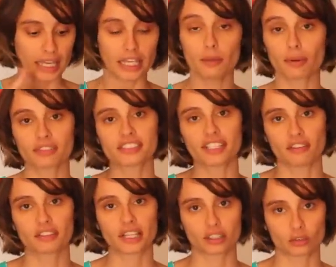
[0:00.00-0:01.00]
e para você
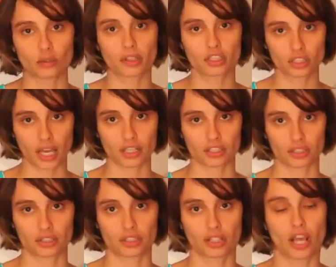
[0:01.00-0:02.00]
evitar todas as
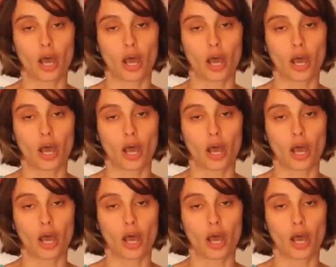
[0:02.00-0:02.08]
taxas